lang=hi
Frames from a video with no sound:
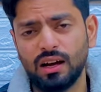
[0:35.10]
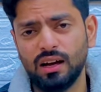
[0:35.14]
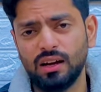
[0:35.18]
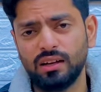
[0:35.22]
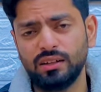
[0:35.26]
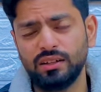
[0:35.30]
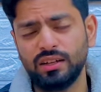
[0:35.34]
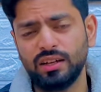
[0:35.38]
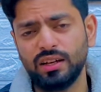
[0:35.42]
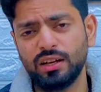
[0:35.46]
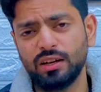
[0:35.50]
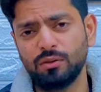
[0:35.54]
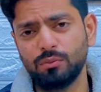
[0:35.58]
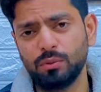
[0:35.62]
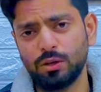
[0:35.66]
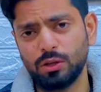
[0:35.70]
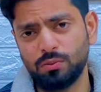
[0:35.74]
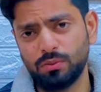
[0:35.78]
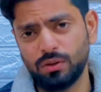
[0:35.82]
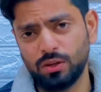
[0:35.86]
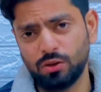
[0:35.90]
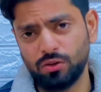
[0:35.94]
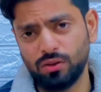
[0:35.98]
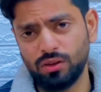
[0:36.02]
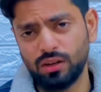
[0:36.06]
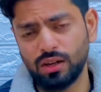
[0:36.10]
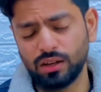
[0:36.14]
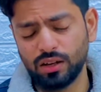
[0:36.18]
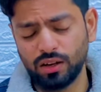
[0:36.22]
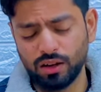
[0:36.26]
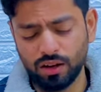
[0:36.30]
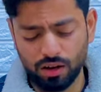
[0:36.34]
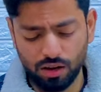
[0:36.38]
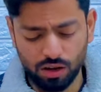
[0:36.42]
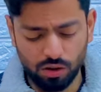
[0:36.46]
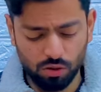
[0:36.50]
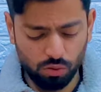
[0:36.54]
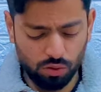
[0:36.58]
ये बीच में कोई इलाके
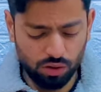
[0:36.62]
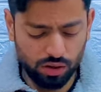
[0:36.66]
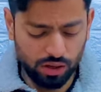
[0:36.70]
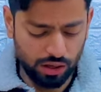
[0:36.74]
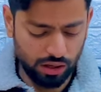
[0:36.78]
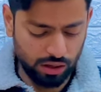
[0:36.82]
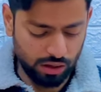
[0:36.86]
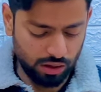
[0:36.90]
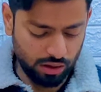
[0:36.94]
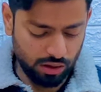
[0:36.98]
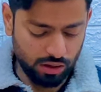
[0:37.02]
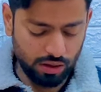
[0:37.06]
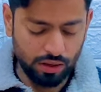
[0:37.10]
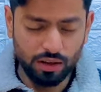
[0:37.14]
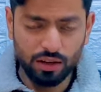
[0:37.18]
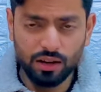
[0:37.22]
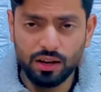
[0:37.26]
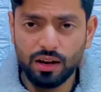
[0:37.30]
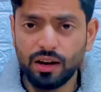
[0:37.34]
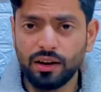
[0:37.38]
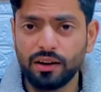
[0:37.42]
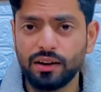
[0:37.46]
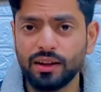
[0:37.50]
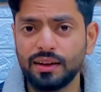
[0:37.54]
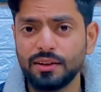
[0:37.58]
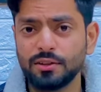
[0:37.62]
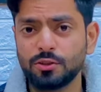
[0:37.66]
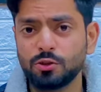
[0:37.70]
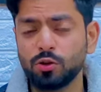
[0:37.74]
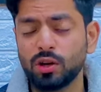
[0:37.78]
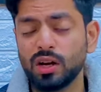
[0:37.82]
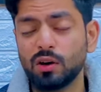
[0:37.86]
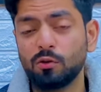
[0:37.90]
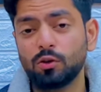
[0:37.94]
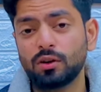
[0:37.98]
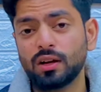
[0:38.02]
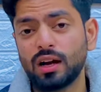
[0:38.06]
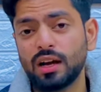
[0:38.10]
करनी हुई कि टेस्ट जो
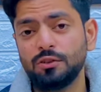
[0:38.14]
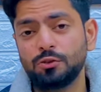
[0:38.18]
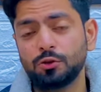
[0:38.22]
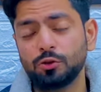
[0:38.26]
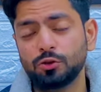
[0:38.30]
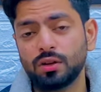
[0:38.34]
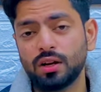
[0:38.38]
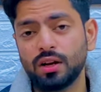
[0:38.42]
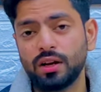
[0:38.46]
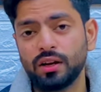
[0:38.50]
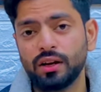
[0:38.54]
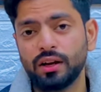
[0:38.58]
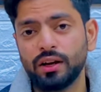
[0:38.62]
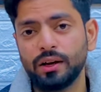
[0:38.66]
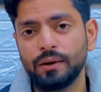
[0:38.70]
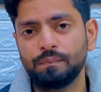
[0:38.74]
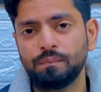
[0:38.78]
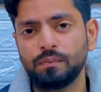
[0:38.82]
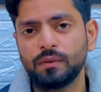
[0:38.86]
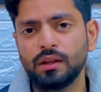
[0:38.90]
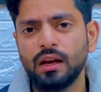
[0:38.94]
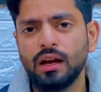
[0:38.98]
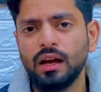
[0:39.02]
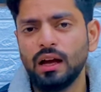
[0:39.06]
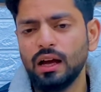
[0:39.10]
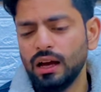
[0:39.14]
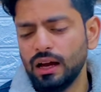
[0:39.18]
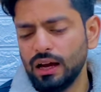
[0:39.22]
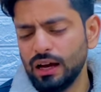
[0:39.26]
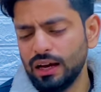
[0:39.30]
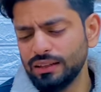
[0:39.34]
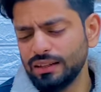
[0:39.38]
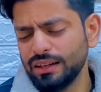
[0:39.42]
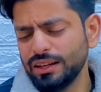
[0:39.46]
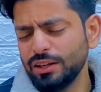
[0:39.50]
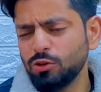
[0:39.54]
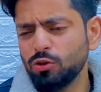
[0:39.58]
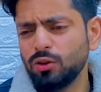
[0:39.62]
है वो अठाईस चला गया है
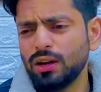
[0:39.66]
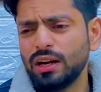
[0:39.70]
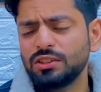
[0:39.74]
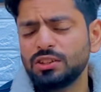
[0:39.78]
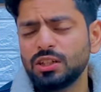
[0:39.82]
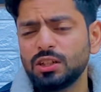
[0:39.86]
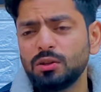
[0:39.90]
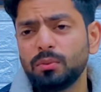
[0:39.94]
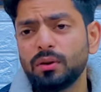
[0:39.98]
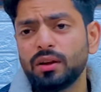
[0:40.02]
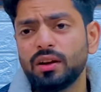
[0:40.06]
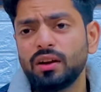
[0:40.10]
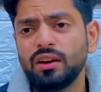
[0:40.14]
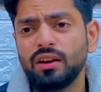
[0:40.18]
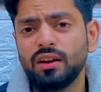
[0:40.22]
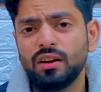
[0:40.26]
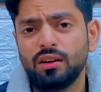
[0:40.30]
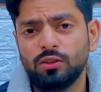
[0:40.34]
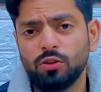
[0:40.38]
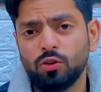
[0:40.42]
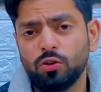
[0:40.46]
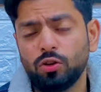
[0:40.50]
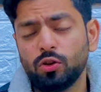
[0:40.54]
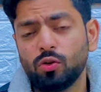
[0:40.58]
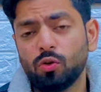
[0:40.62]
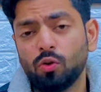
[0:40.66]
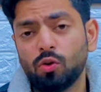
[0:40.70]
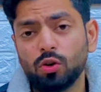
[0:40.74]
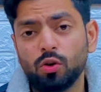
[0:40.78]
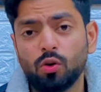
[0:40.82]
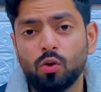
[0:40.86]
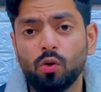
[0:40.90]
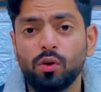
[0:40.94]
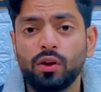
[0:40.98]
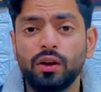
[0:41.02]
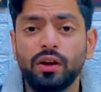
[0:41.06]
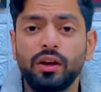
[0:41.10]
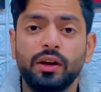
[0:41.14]
अच्छा ये जो लेक्चर बन रहे जो रिकॉर्ड
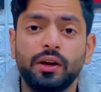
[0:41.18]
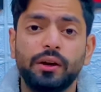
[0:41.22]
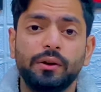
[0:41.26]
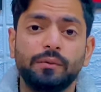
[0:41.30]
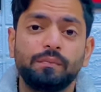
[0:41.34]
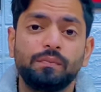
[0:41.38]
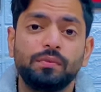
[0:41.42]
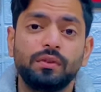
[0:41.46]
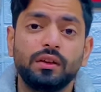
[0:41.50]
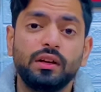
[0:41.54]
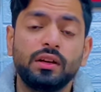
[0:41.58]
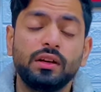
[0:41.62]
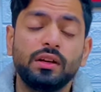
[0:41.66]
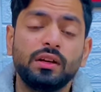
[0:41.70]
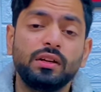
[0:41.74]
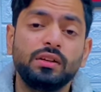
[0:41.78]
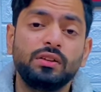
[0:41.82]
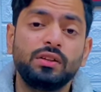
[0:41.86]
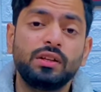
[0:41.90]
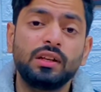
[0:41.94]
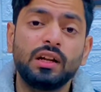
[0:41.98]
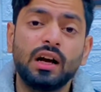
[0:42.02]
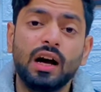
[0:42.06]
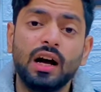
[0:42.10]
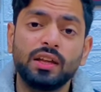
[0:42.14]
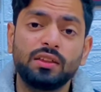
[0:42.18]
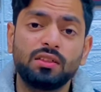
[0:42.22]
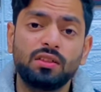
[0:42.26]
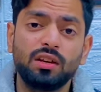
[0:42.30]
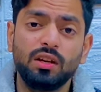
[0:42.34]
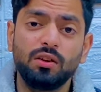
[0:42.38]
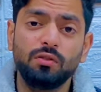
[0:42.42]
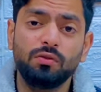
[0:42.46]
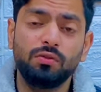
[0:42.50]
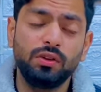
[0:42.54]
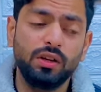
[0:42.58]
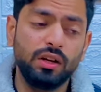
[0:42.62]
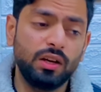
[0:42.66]
हो रहे हैं ये ना
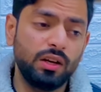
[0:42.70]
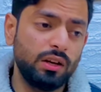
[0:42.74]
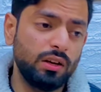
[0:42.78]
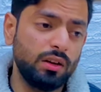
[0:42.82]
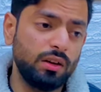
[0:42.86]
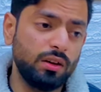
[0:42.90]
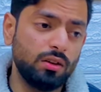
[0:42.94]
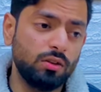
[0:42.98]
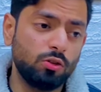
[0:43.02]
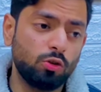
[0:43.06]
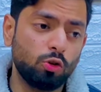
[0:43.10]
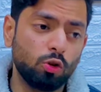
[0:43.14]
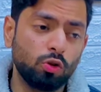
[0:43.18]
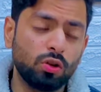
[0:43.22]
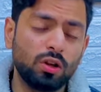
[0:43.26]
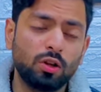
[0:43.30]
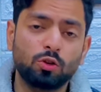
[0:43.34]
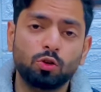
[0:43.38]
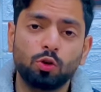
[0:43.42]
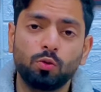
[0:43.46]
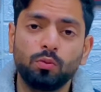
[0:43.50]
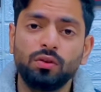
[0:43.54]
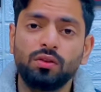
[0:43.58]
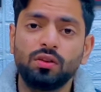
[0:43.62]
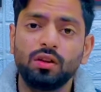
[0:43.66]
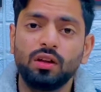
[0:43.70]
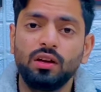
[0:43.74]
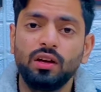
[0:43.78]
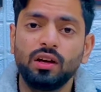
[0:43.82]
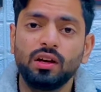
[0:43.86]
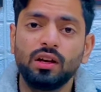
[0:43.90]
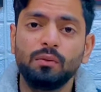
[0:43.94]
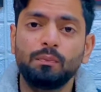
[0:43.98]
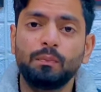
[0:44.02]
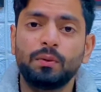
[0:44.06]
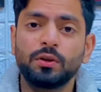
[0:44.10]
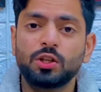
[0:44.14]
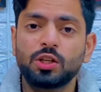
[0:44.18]
सिर्फ ये चौबीस के लिए अगर
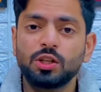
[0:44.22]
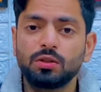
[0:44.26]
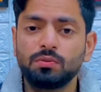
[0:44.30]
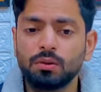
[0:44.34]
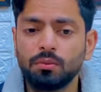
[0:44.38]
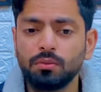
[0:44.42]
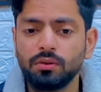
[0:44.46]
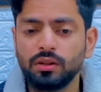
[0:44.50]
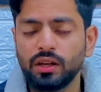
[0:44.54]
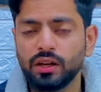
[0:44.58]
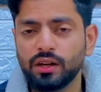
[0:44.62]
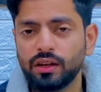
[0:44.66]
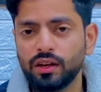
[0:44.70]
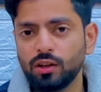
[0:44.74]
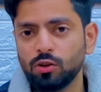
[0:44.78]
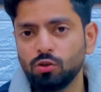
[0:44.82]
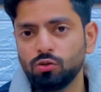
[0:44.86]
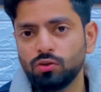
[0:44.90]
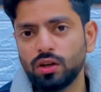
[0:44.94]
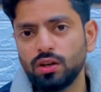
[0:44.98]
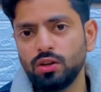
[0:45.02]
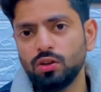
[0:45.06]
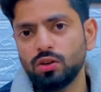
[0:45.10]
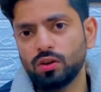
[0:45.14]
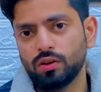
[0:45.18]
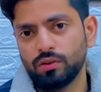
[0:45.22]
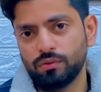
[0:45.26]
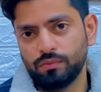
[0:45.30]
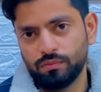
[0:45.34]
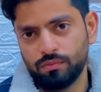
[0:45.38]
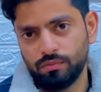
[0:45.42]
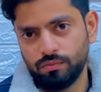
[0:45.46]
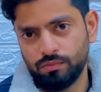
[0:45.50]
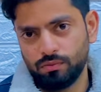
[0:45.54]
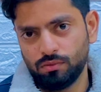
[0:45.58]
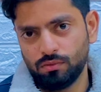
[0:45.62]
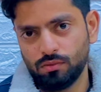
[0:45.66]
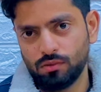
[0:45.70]
ये पच्चीस में भी देख रहे हैं तो यही
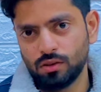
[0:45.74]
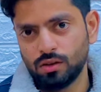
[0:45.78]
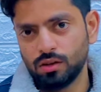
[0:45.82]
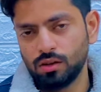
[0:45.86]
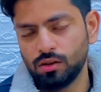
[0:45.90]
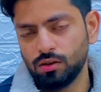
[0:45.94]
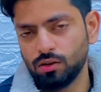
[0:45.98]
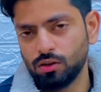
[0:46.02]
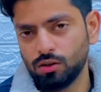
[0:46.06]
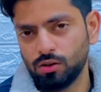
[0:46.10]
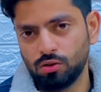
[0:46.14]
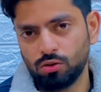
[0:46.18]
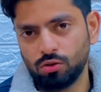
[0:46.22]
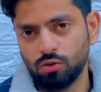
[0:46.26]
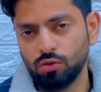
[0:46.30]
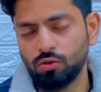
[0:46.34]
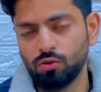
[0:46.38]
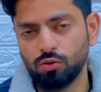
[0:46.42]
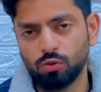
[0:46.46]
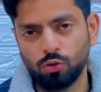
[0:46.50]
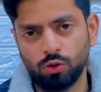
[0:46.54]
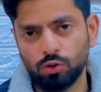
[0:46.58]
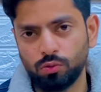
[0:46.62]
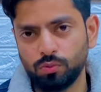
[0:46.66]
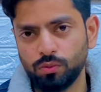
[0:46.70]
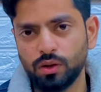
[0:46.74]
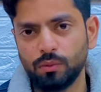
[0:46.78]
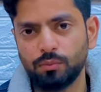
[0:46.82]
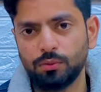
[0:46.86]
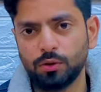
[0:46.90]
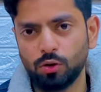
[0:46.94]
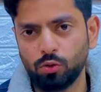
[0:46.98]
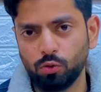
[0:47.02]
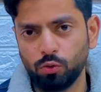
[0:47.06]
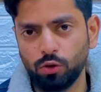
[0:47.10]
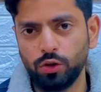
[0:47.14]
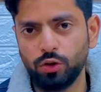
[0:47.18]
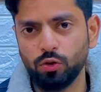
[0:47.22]
है इसमें अपडेट
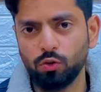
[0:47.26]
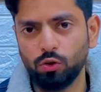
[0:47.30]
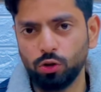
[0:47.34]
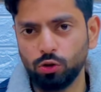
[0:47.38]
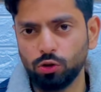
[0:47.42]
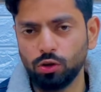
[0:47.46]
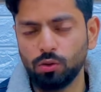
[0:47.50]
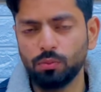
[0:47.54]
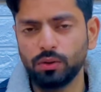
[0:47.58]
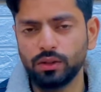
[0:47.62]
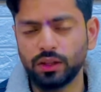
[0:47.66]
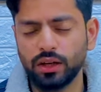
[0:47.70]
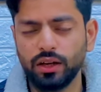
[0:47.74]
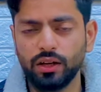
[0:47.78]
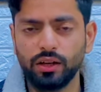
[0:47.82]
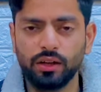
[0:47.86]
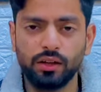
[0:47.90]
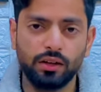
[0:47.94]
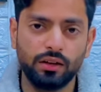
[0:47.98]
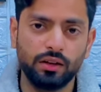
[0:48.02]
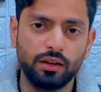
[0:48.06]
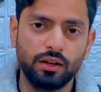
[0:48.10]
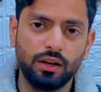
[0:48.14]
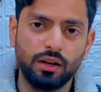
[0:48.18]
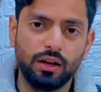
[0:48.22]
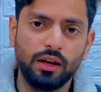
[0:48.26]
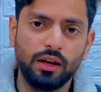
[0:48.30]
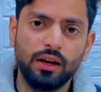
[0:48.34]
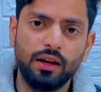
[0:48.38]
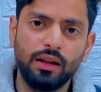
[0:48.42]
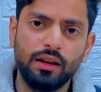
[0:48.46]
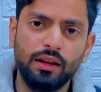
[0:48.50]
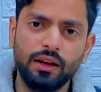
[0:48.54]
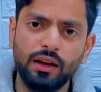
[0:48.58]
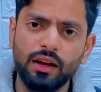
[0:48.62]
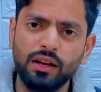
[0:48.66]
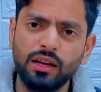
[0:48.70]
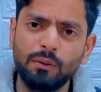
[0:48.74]
हुई होगी तो हम बताएंगे
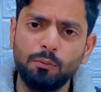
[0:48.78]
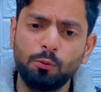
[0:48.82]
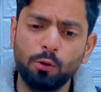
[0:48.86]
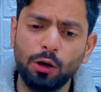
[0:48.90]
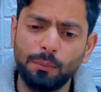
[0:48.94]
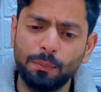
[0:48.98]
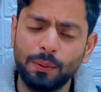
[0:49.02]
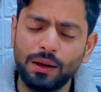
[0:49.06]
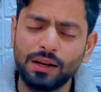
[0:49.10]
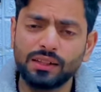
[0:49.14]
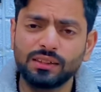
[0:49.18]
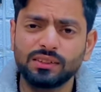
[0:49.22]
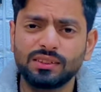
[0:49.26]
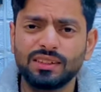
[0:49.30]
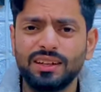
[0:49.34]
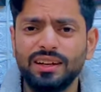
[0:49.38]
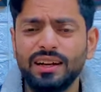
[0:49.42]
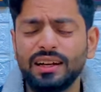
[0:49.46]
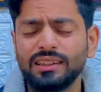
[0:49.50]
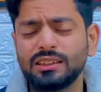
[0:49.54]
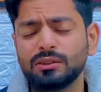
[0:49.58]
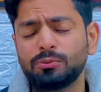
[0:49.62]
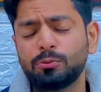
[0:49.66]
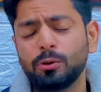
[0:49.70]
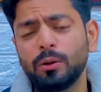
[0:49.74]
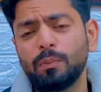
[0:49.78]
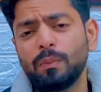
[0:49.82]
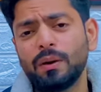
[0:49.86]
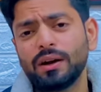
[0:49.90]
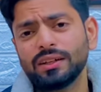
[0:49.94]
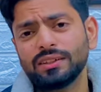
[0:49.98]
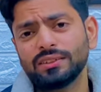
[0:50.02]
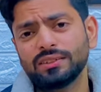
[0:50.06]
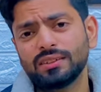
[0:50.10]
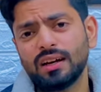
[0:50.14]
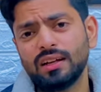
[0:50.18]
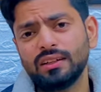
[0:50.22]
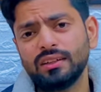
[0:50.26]
लेकिन ये पूरे पाकिस्तान लेक्चर पूरे
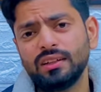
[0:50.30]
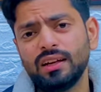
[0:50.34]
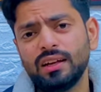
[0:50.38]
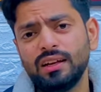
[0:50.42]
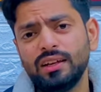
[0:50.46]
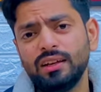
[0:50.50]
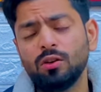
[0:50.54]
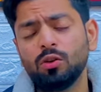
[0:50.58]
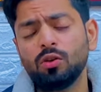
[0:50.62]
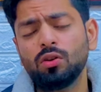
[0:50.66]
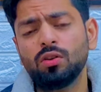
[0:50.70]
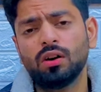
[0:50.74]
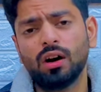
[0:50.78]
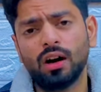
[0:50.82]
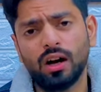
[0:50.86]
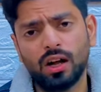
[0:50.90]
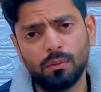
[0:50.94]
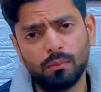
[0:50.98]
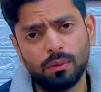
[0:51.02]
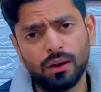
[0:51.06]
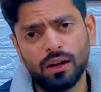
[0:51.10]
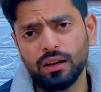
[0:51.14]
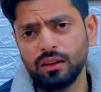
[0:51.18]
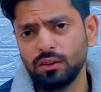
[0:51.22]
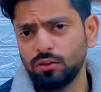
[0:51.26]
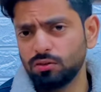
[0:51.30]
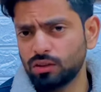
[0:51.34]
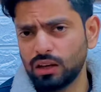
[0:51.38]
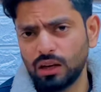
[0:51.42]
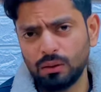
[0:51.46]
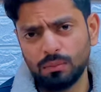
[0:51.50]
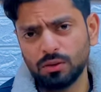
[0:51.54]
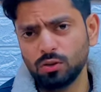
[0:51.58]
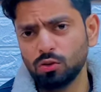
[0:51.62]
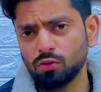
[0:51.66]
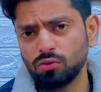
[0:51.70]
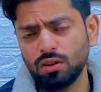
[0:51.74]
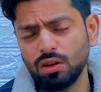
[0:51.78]
पाकिस्तान के लिए और हर बार
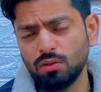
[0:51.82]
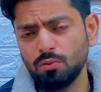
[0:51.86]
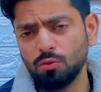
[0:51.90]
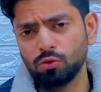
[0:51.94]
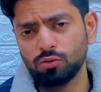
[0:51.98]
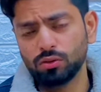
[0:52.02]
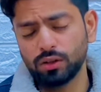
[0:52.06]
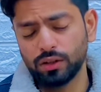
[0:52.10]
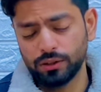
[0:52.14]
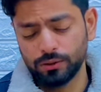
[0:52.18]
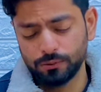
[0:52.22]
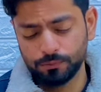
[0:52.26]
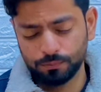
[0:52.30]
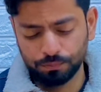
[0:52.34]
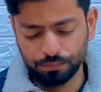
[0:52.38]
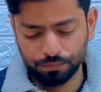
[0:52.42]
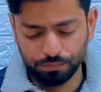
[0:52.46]
सिलेबस तो सेम होता है